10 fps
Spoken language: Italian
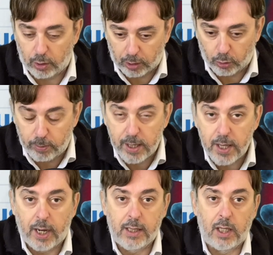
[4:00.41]
andando bene
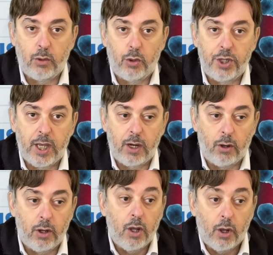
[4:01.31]
ringraziando il cielo.
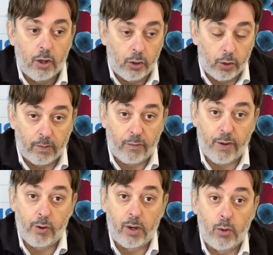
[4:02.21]
Dovevo fare
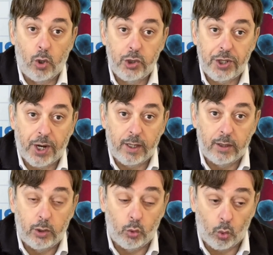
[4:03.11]
una mostra
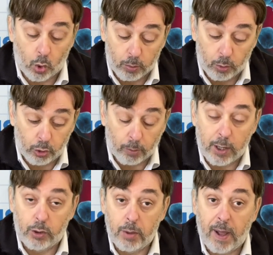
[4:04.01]
in un luogo molto bello
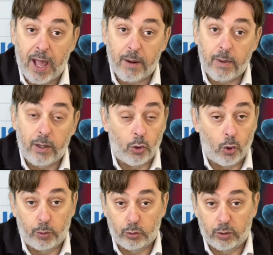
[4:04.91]
di Parma, non l'ho
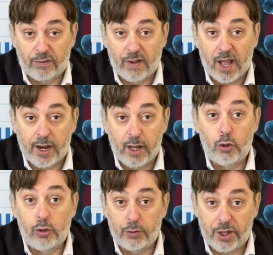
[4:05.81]
potuta fare, l'ho
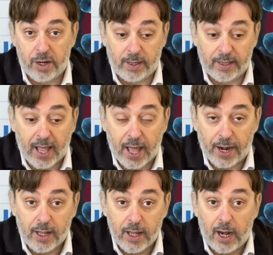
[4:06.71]
dovuta
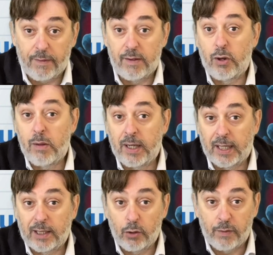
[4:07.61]
rimandare, l'avevo
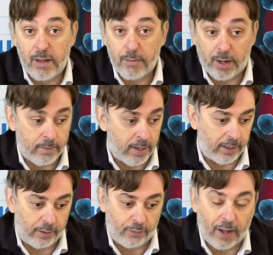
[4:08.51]
rimandata a novembre, ma
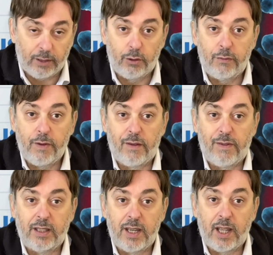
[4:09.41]
di fatto non ve l'ha
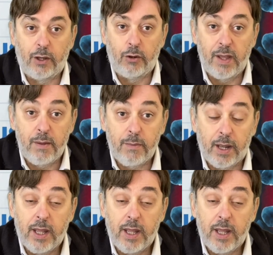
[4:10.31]
fatta neanche a novembre.